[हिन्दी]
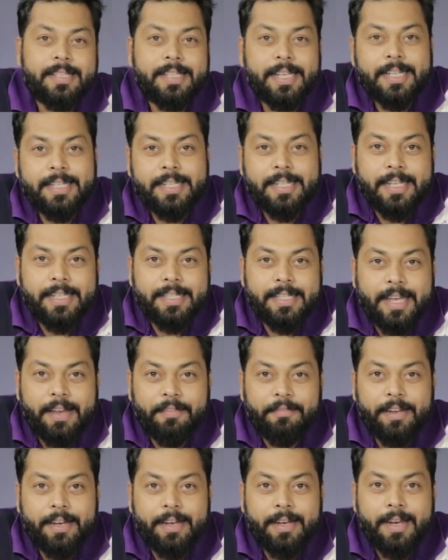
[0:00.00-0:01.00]

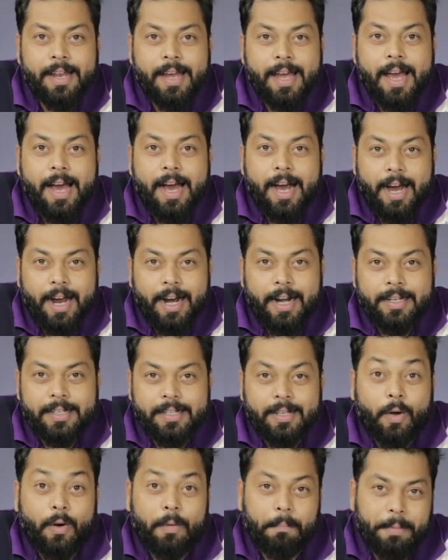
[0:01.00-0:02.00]
67
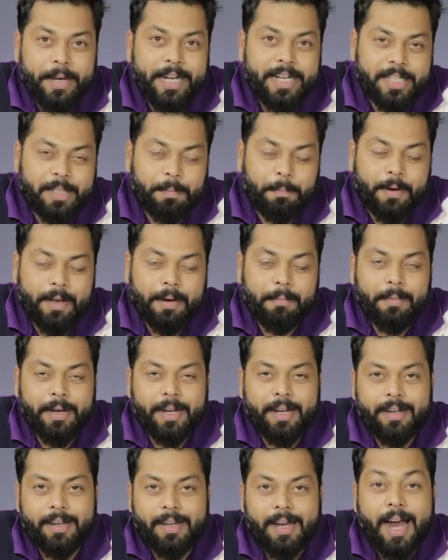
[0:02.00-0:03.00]
हार्ट्स और बीट्स पर
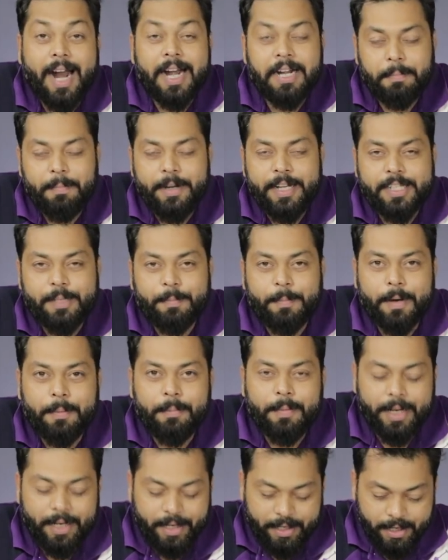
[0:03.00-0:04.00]
मिनट हार्ट बीट्स पर
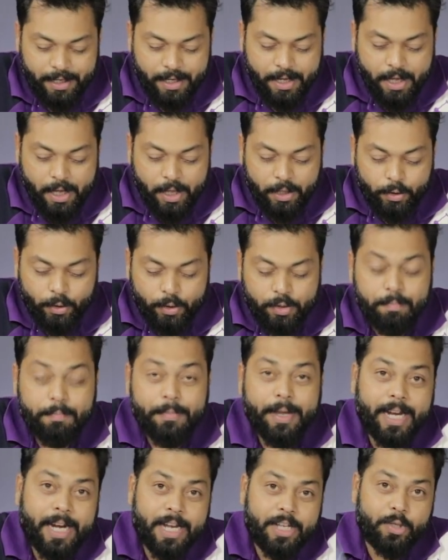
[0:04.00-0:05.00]
मिनट तो
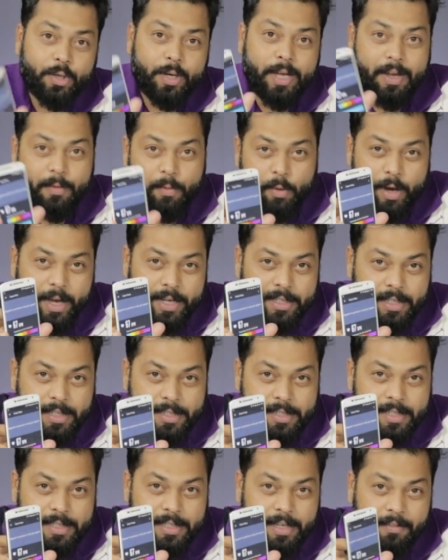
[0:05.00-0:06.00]
मेरा जो है वो है
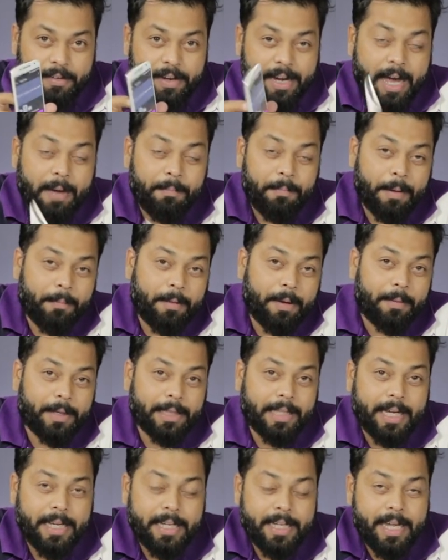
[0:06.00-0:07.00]
67 आप हमें
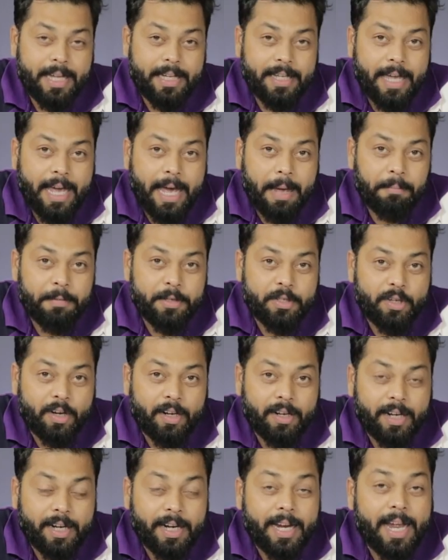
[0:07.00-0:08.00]
बताइए ये ऐप
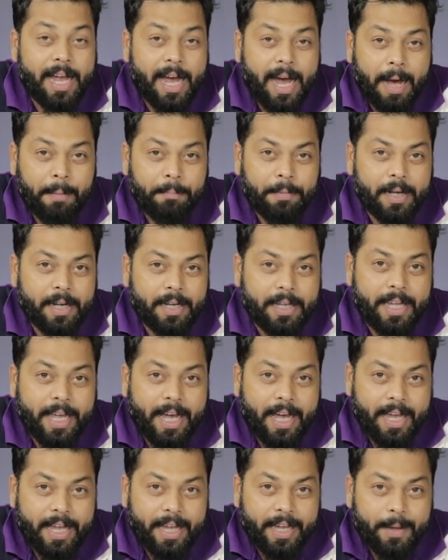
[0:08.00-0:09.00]
इंस्टॉल करके आपका
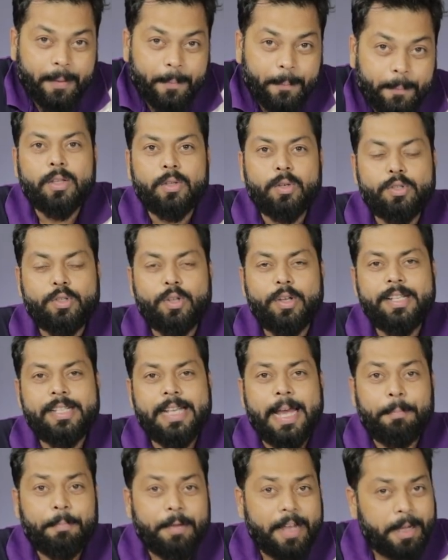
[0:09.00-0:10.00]
क्या है दोस्तों इस
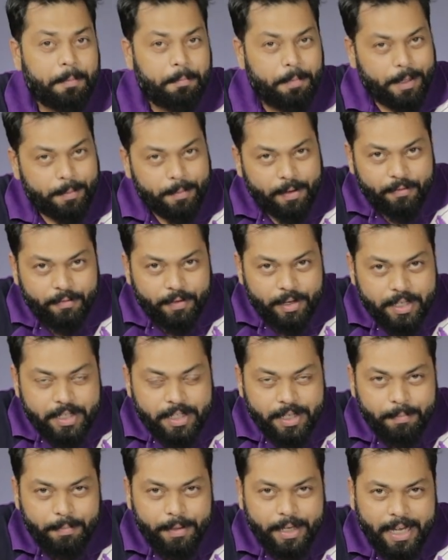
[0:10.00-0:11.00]
ऐप का एक प्रीमियम
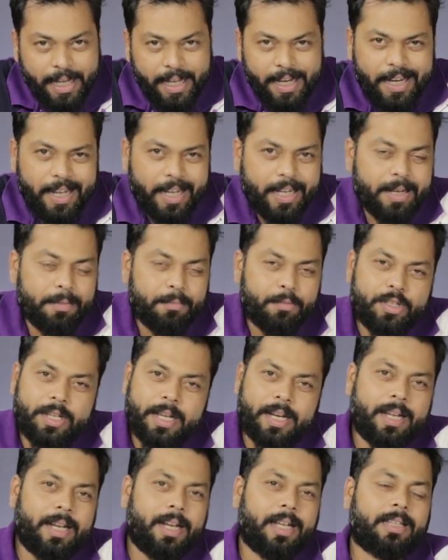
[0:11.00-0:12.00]
वर्जन भी है लेकिन
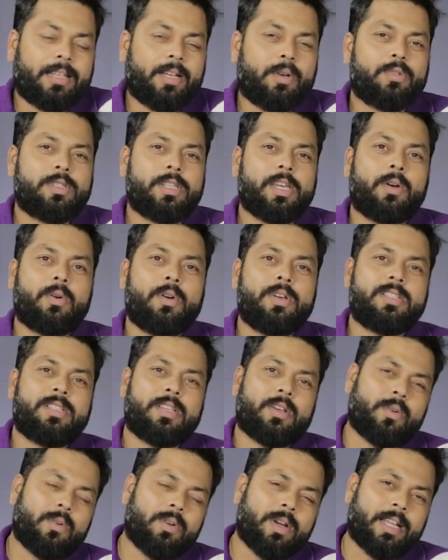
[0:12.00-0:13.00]
मुझे नहीं लगता उसकी कोई
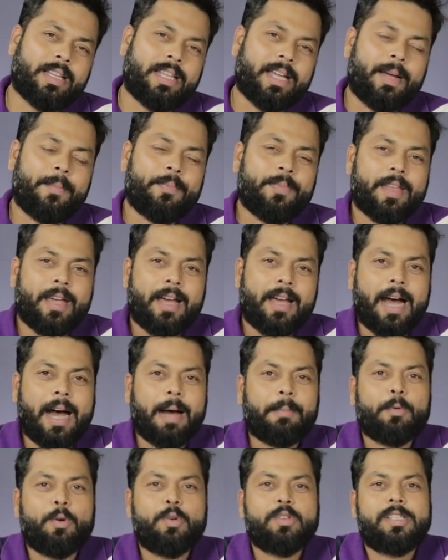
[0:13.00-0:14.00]
ज़रूरत है
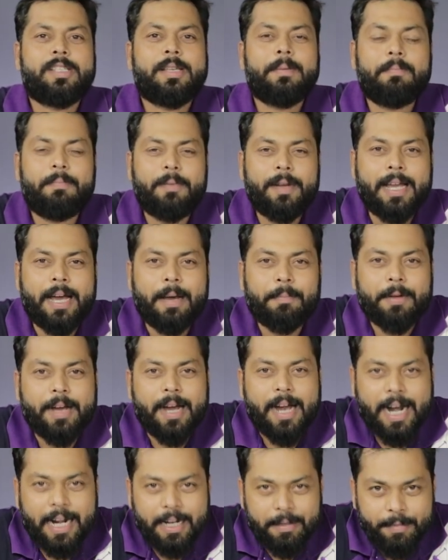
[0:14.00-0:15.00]
आपको सिंपली
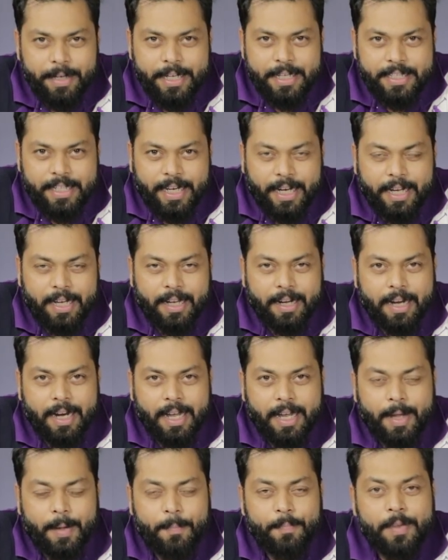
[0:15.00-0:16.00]
आपका हार्ट बीट चेक
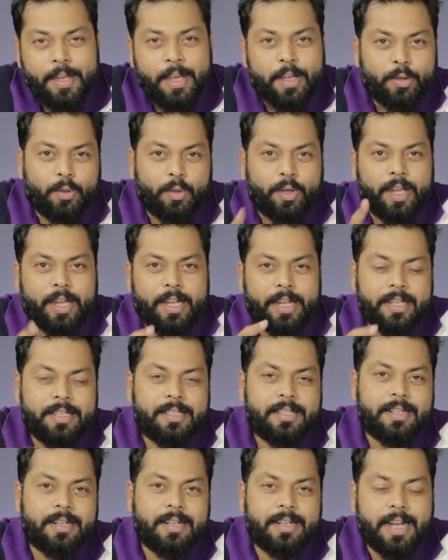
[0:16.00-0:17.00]
करना है तो ये
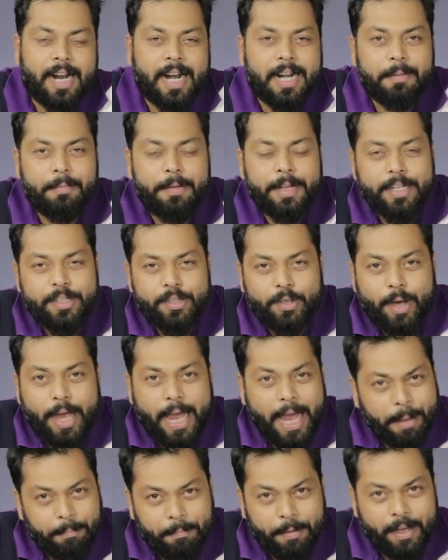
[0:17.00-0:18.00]
इंस्टेंट हार्ट बीट जो
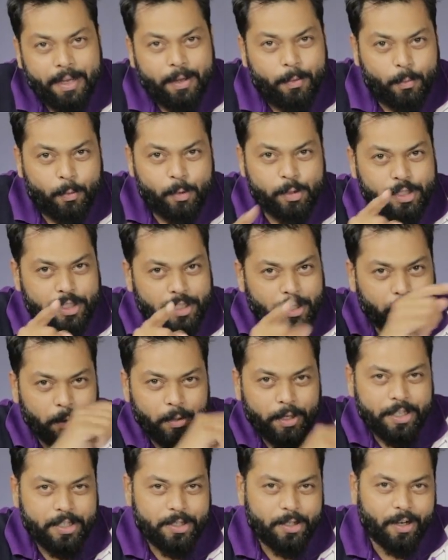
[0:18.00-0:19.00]
ऐप है वो
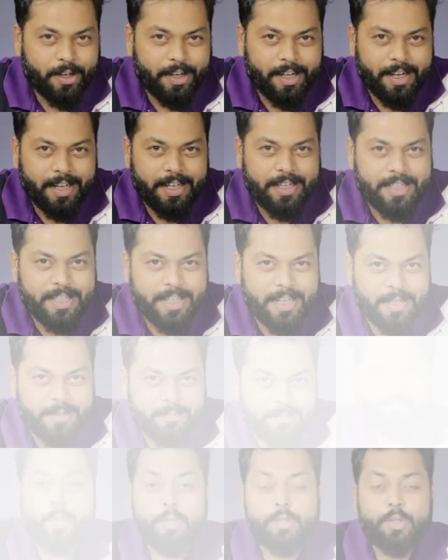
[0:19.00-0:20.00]
ज़रूर इंस्टॉल कर लीजिएगा
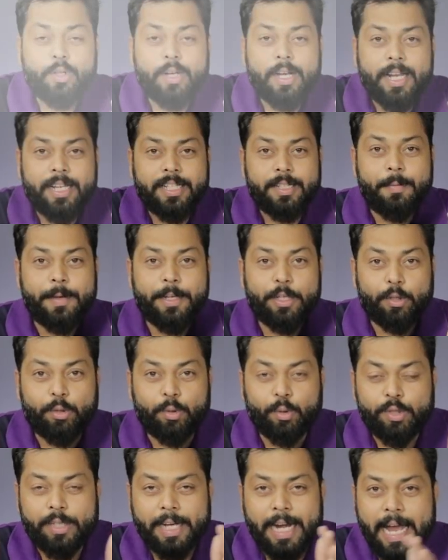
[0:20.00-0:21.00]
दोस्तों लिस्ट में जो
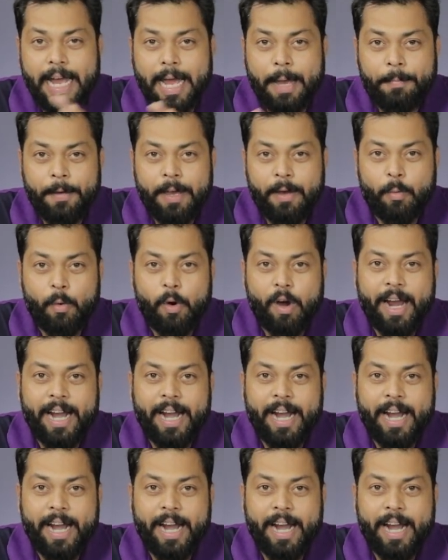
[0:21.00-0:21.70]
दूसरा ऐप है वो